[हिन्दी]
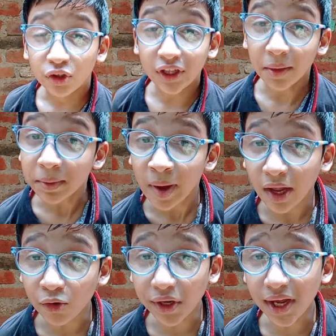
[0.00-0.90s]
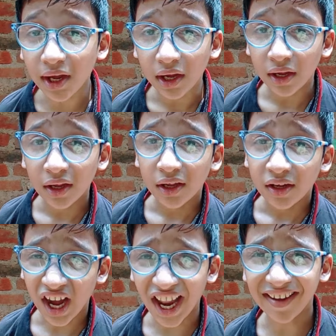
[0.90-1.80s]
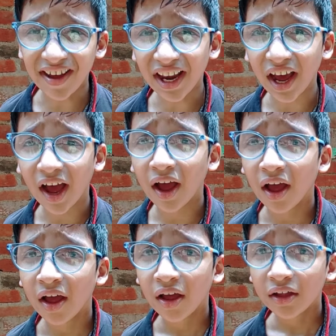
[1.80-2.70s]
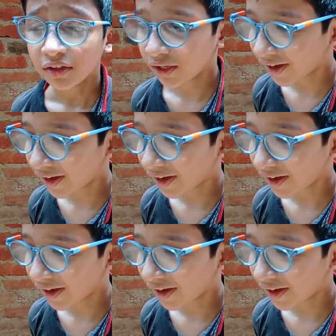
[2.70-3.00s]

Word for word: सुल्तान बीमार हो गया हाँ काला वाला हाँ